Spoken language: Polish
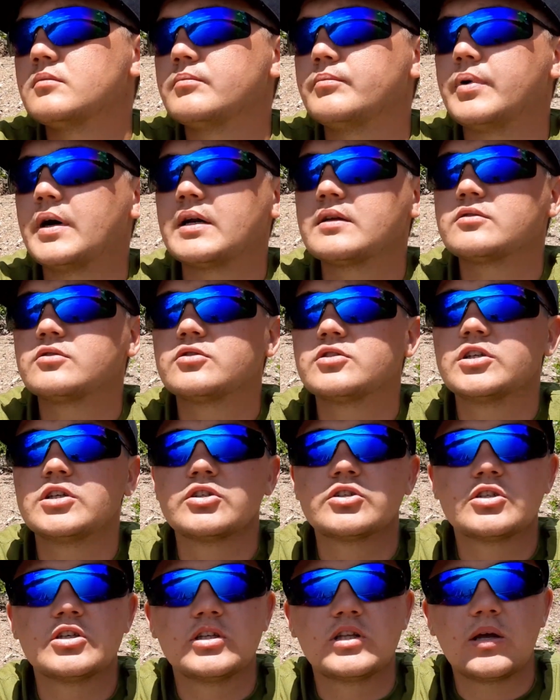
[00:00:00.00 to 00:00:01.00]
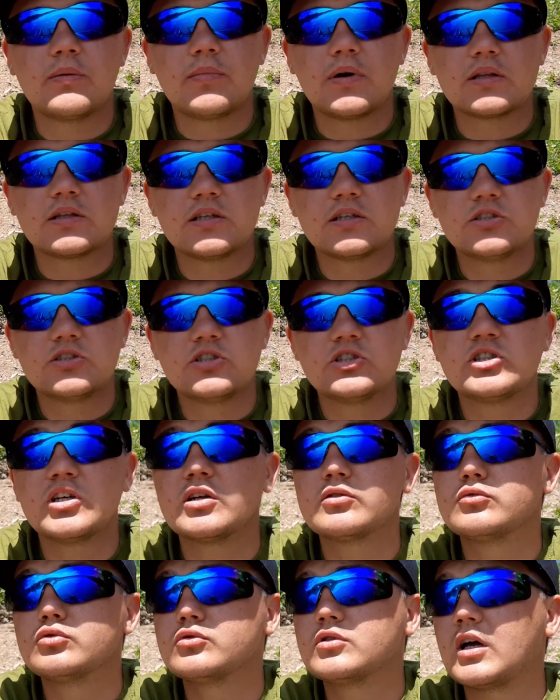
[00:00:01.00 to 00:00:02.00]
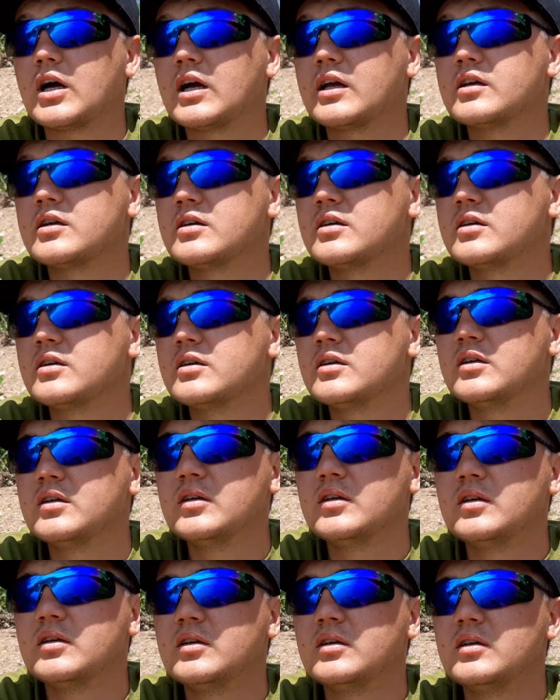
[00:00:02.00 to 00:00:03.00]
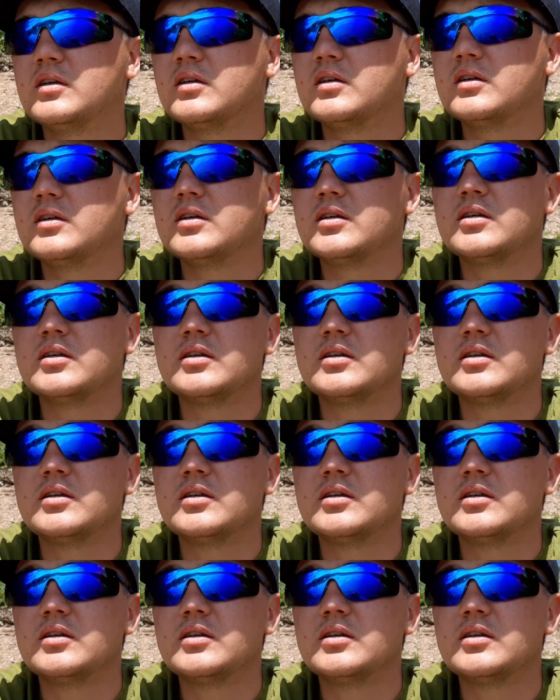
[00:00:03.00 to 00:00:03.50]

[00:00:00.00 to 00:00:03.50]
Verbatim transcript: Bardzo ciężki temat jest dzisiaj tutaj. Yy,